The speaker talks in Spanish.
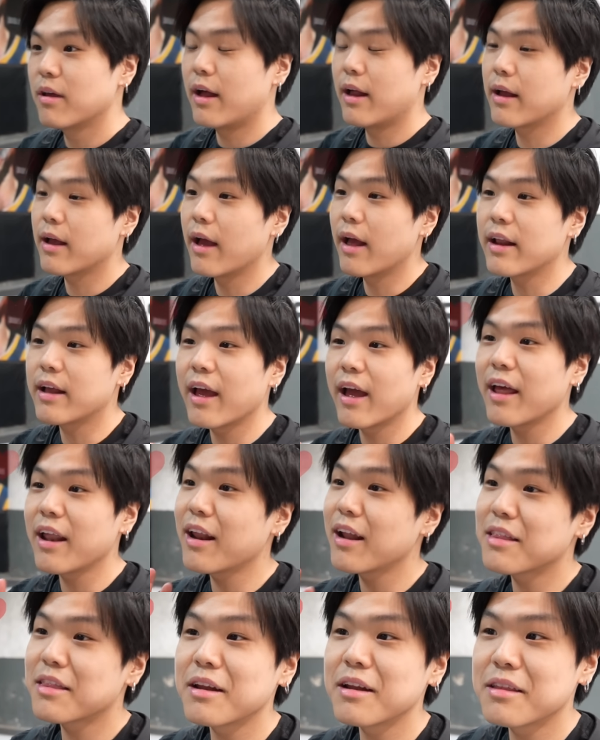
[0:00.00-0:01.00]
El, que
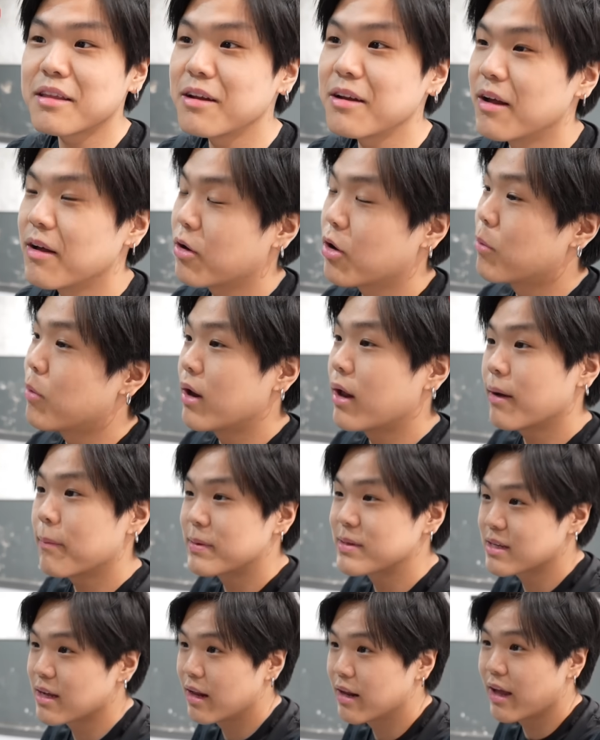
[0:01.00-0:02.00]
erra tres, como la vez
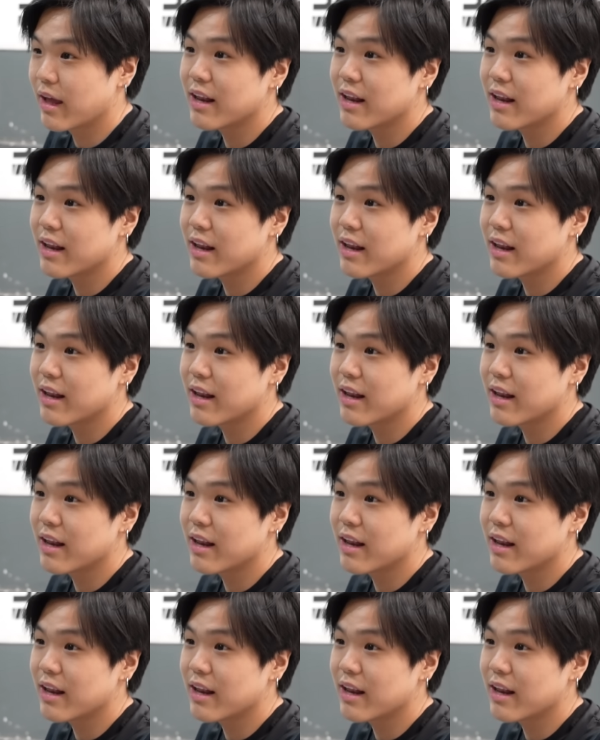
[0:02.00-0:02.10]
pasada, el